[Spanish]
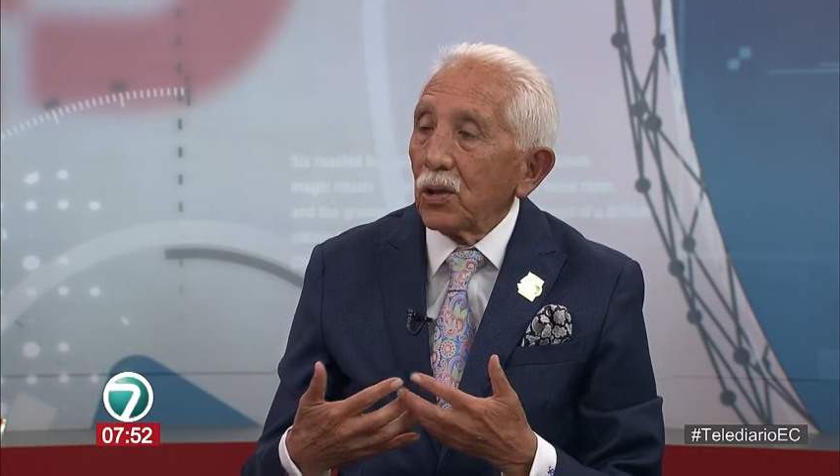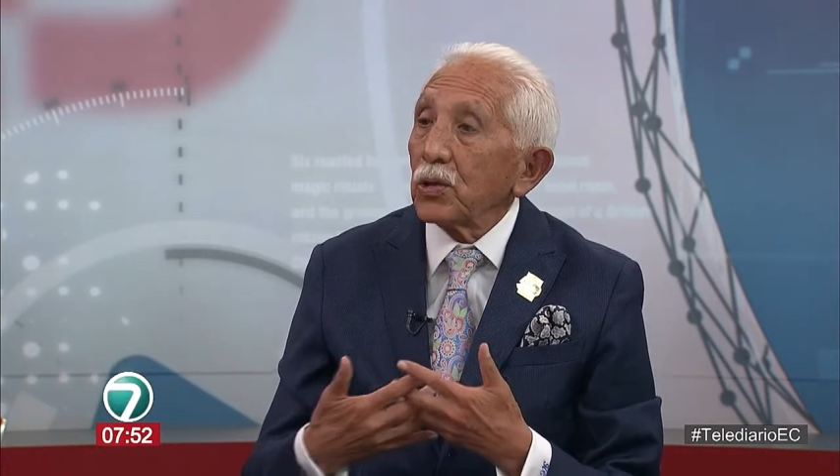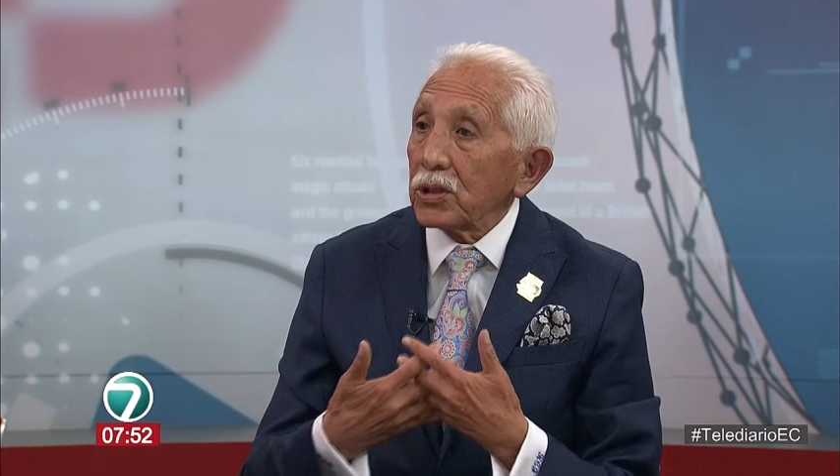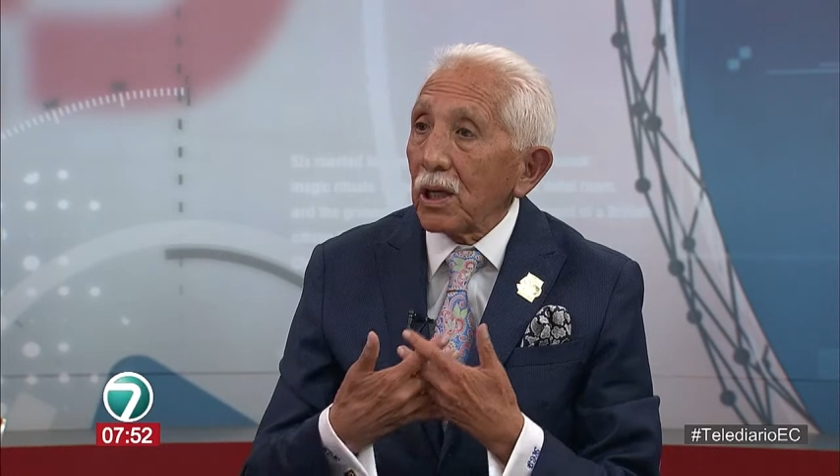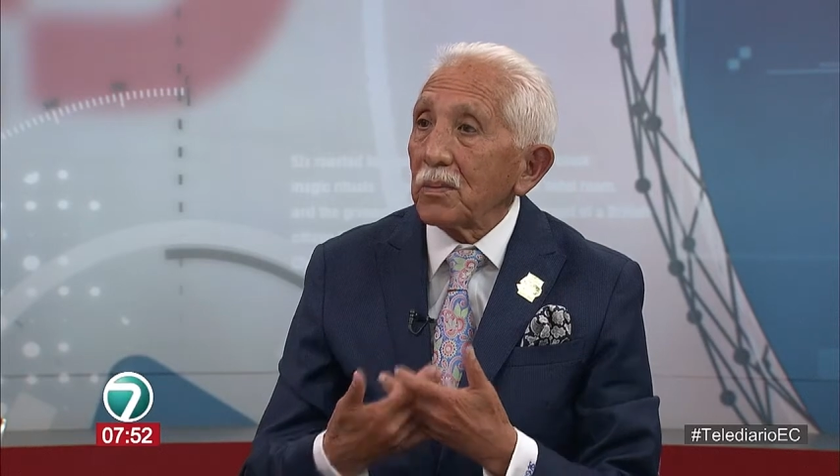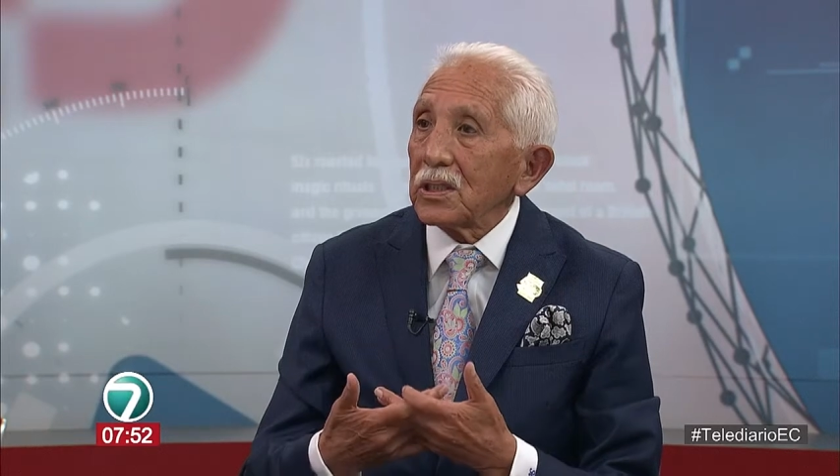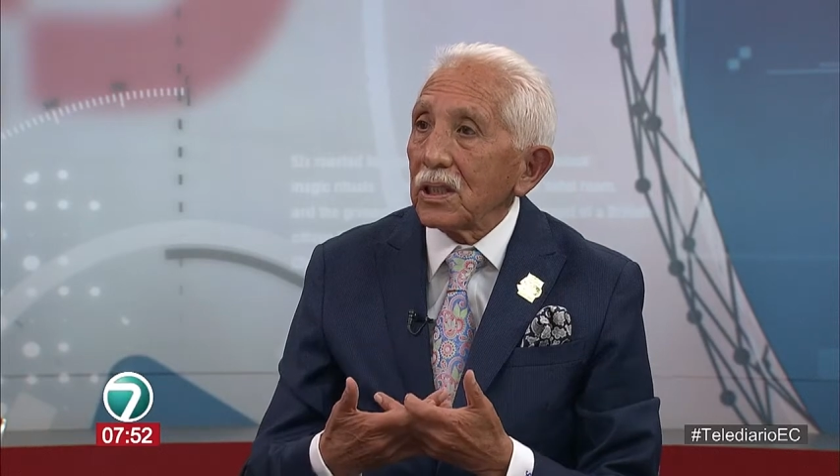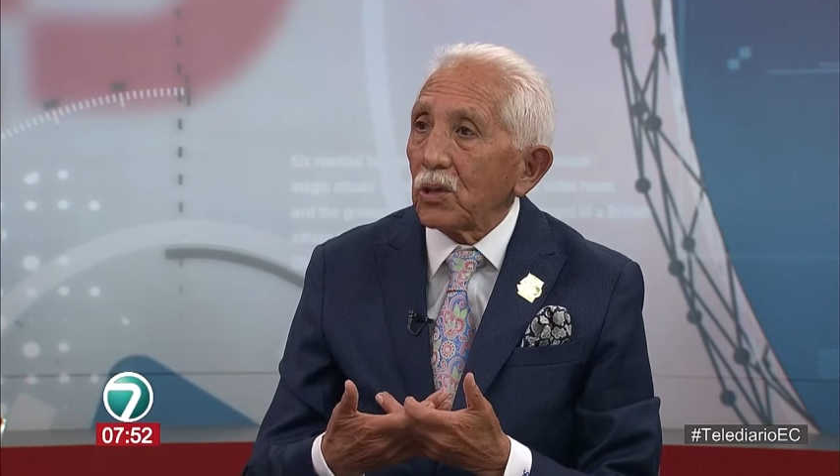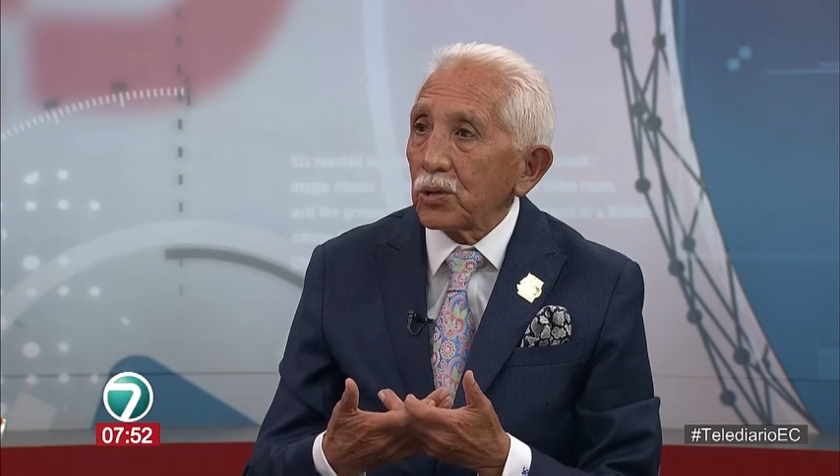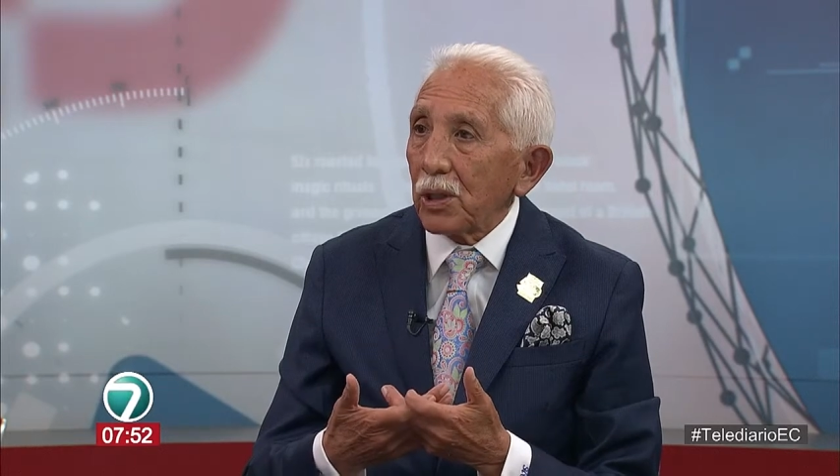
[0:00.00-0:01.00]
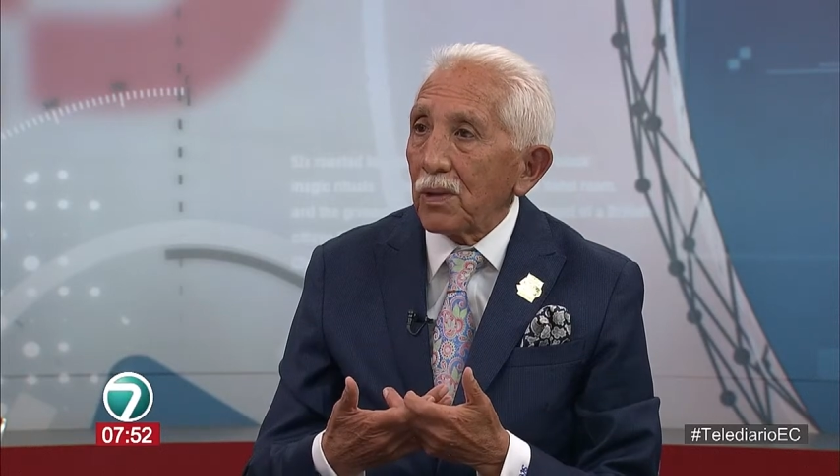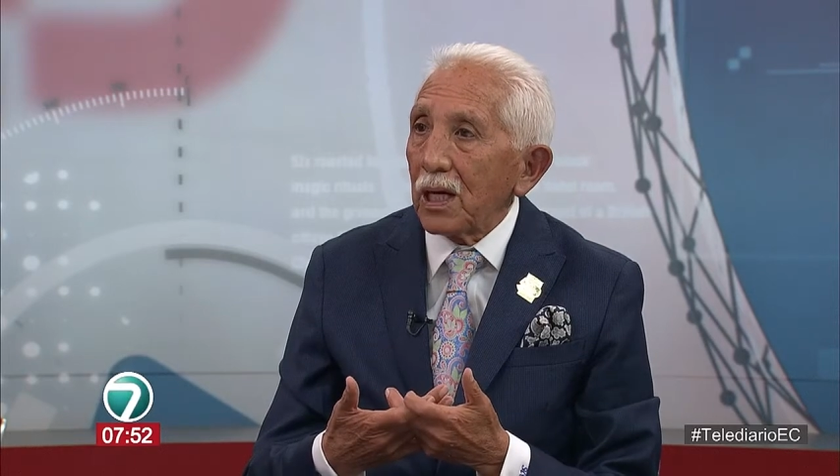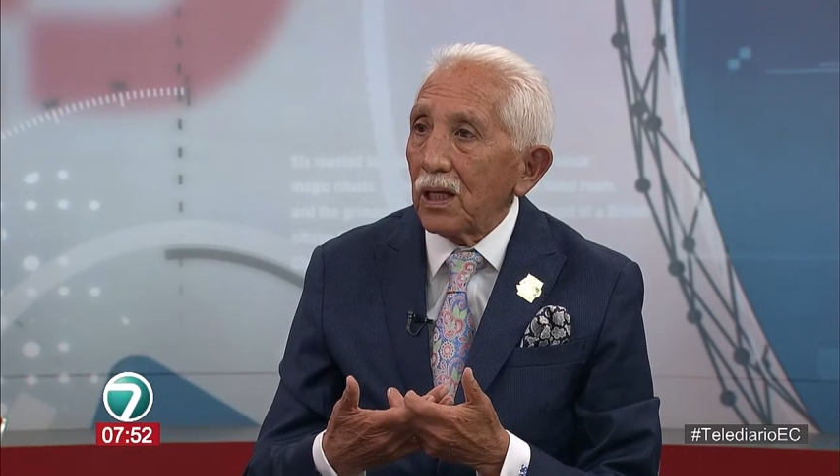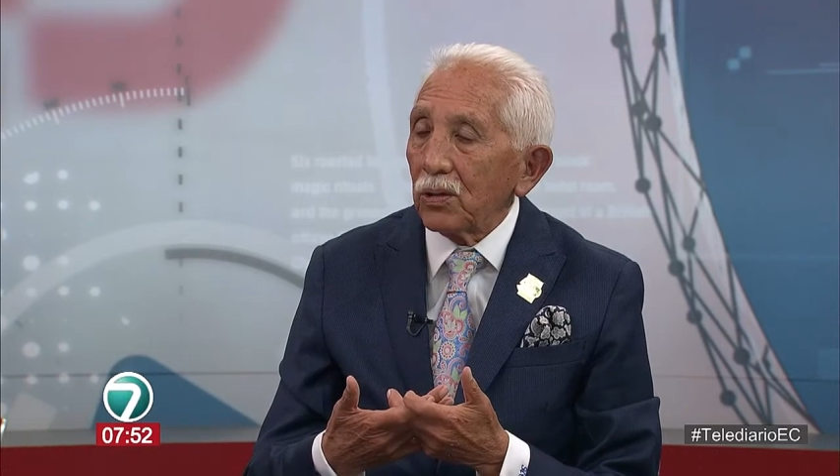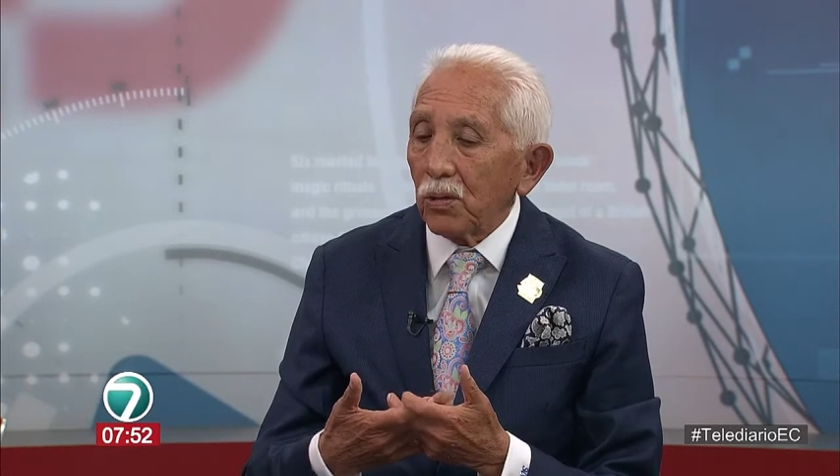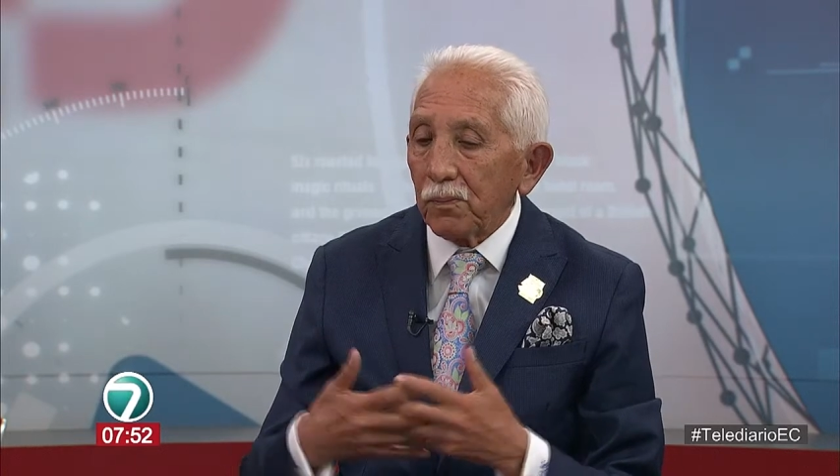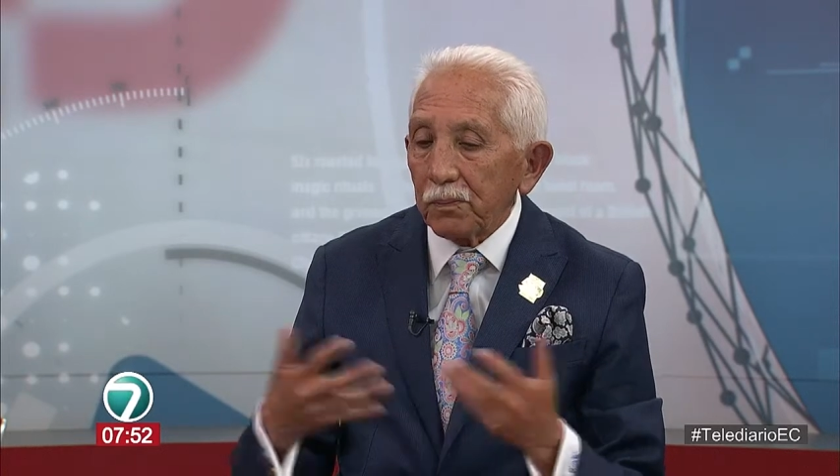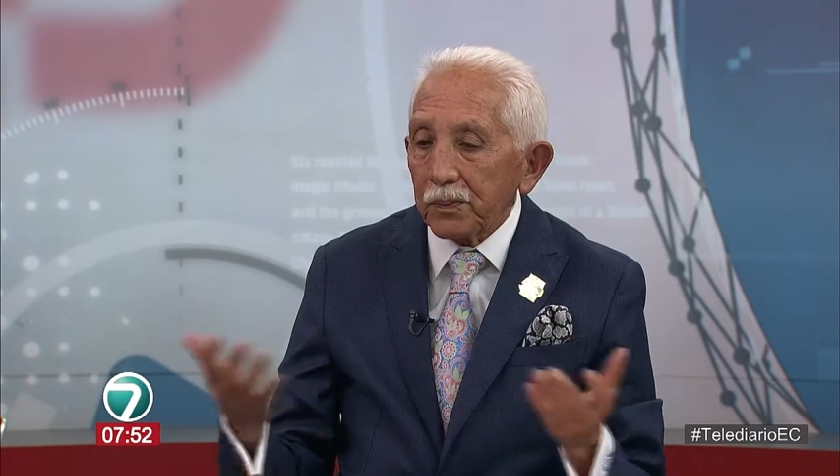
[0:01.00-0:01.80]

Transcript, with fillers: donde están mis hijos trabajando,